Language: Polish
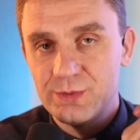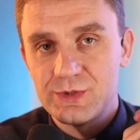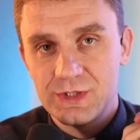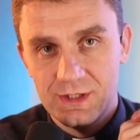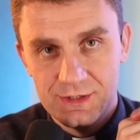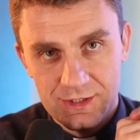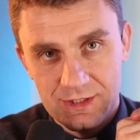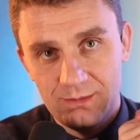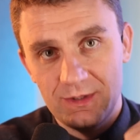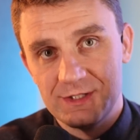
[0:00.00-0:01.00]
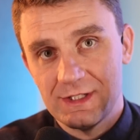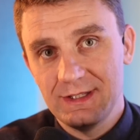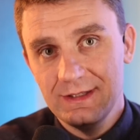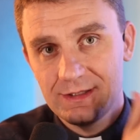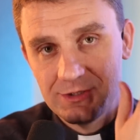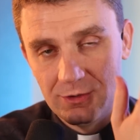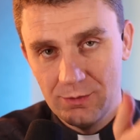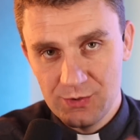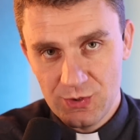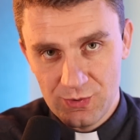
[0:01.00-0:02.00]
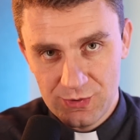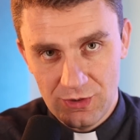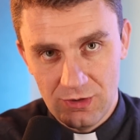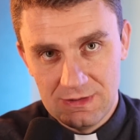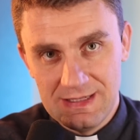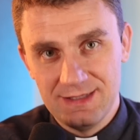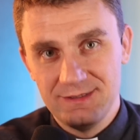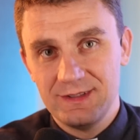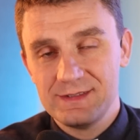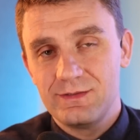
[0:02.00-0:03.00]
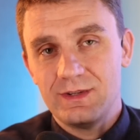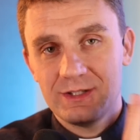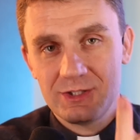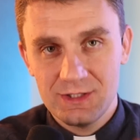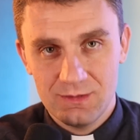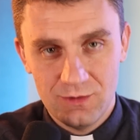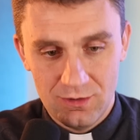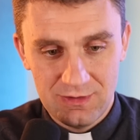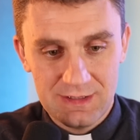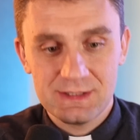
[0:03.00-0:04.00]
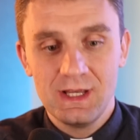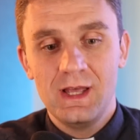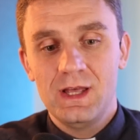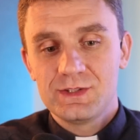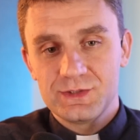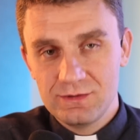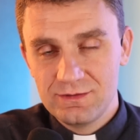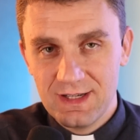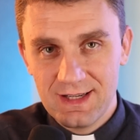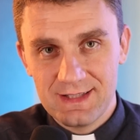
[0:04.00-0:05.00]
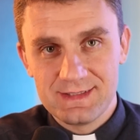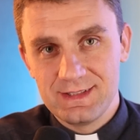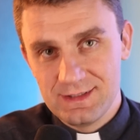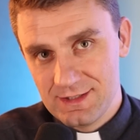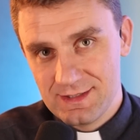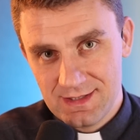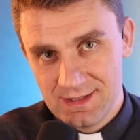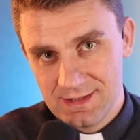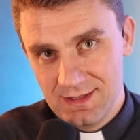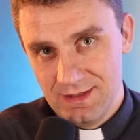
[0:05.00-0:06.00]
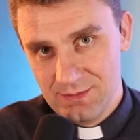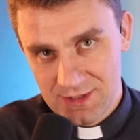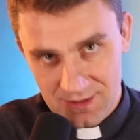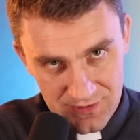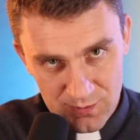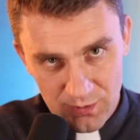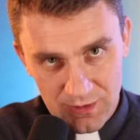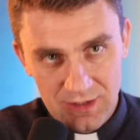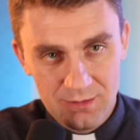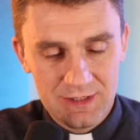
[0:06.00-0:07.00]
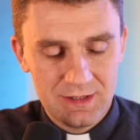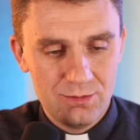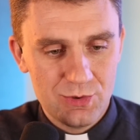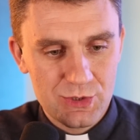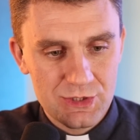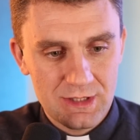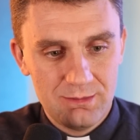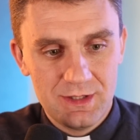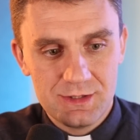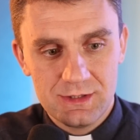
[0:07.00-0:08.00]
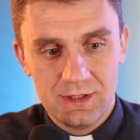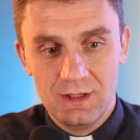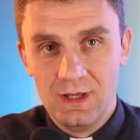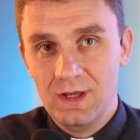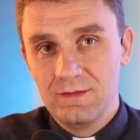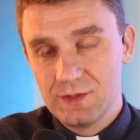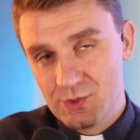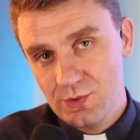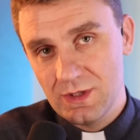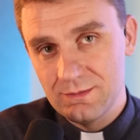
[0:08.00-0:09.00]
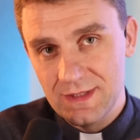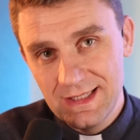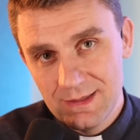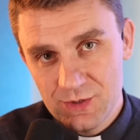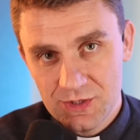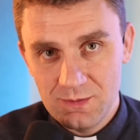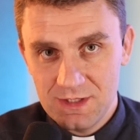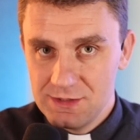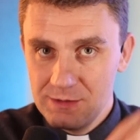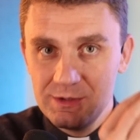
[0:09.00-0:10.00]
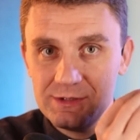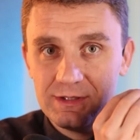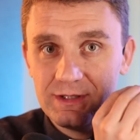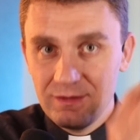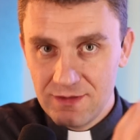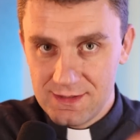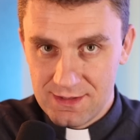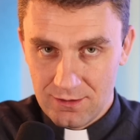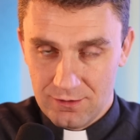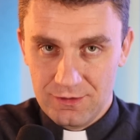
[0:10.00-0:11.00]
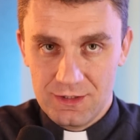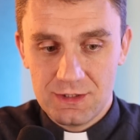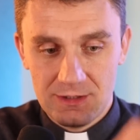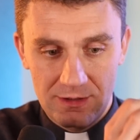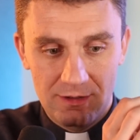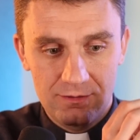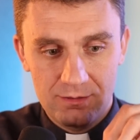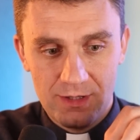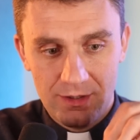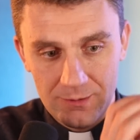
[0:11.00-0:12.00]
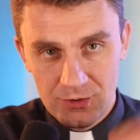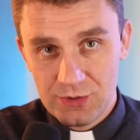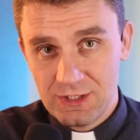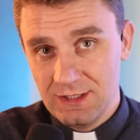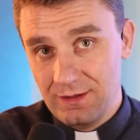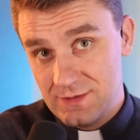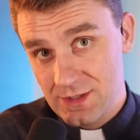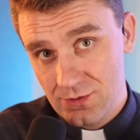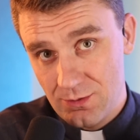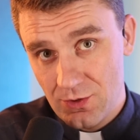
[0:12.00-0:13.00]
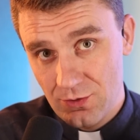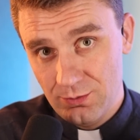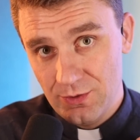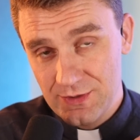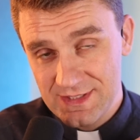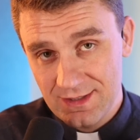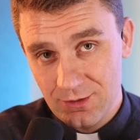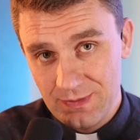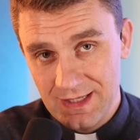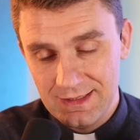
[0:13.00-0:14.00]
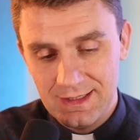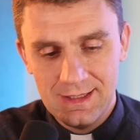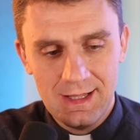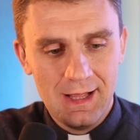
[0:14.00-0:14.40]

do przyjęcia szkaplerza. Nie da się go przyjąć online, więc wyjeżdżam do Was. Są wakacje, 16 lipca, wspomnienie Matki Bożej Szkaplerznej, więc szukam najlepszych miejsc, gdzie będzie najwięcej owieczek i wybrałem Koszalin. W zeszłym roku było zakopane.